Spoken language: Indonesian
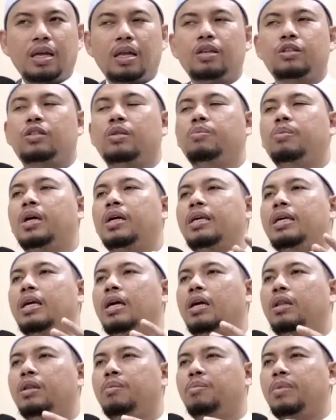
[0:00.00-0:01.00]
Dan
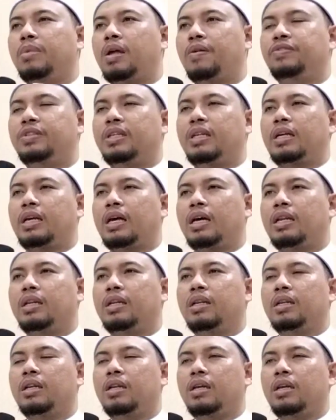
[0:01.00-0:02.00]
sebagian
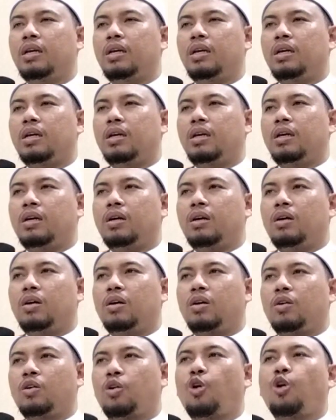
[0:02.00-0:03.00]
menafsirkan
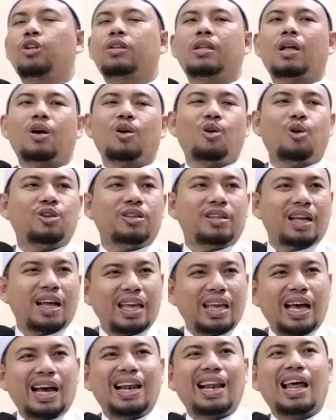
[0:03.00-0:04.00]

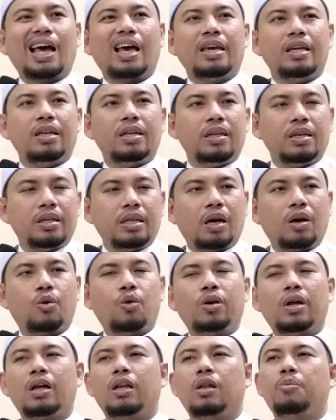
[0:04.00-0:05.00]
kota-kota yang lain yang
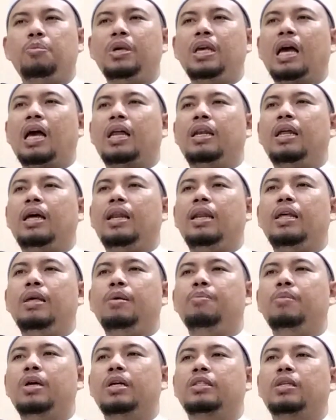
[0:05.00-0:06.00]
kurang lebih ada
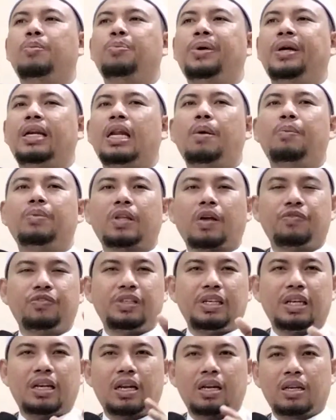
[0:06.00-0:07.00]
5 sampai 6
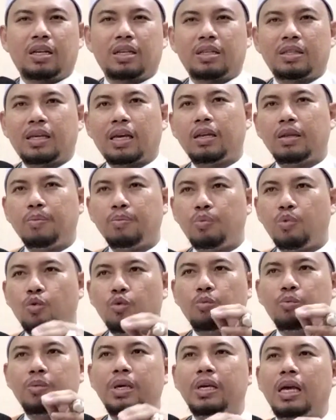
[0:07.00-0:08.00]
tafsiran. Jadi
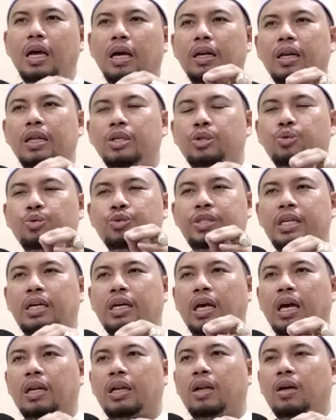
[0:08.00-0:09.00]
bumi yang
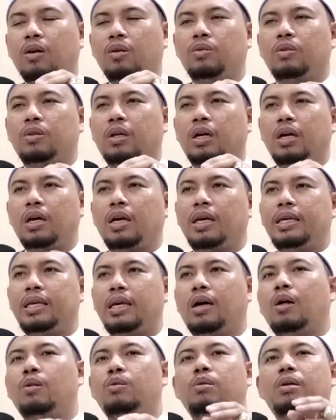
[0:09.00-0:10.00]
disucikan Allah,
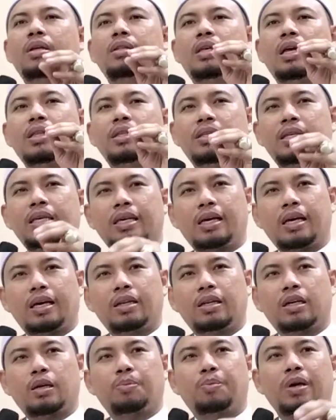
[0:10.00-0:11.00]
yang Allah
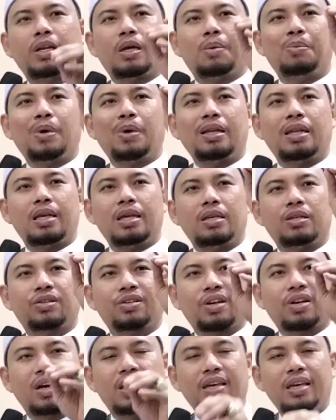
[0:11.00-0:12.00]
janjikan kepada Bani
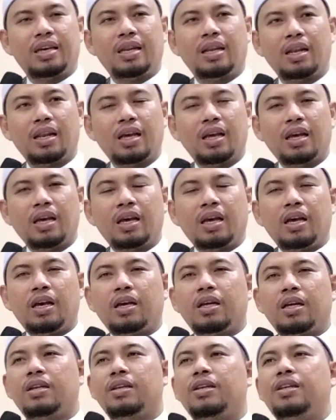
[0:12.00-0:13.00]
Israel,
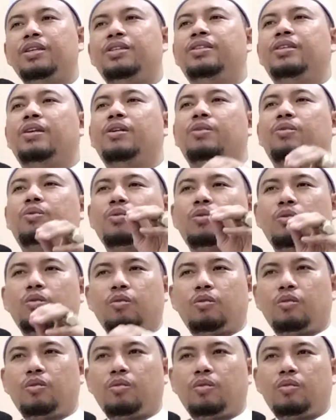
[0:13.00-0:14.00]
di situ
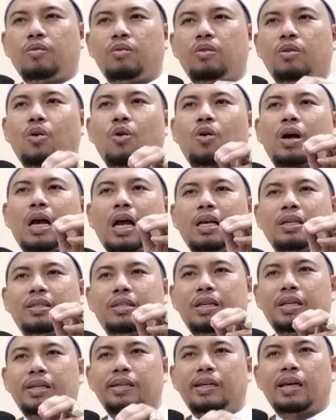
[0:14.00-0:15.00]

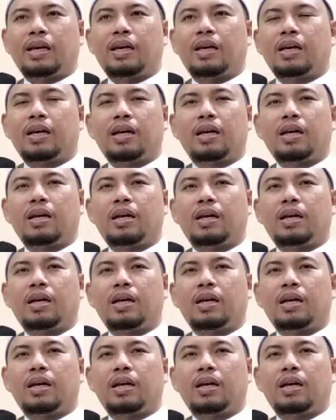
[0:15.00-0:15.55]
lokasinya